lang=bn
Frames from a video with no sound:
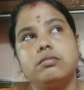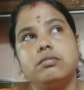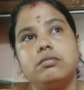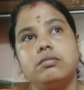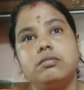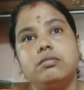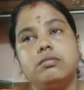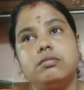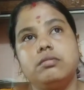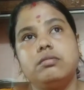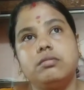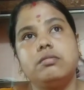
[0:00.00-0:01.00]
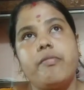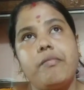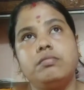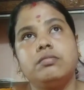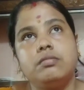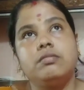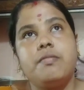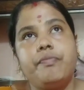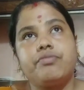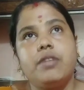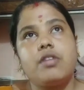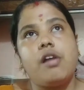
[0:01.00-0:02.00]
মানে সাড়ে বারোটার দিকে খেয়ে নিলে না
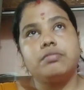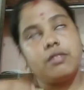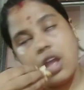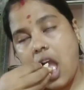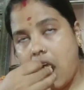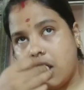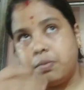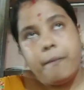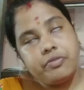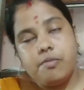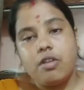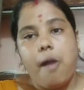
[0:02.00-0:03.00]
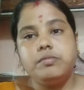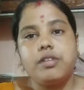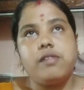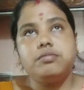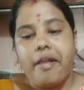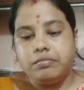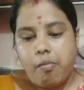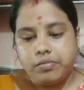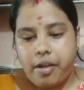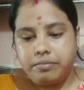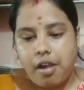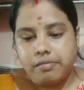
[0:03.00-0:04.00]
একটু কেমনটা লাগছে আর কি তাই
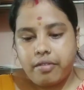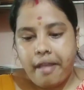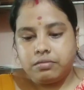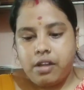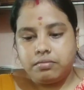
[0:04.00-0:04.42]
জন্য আমি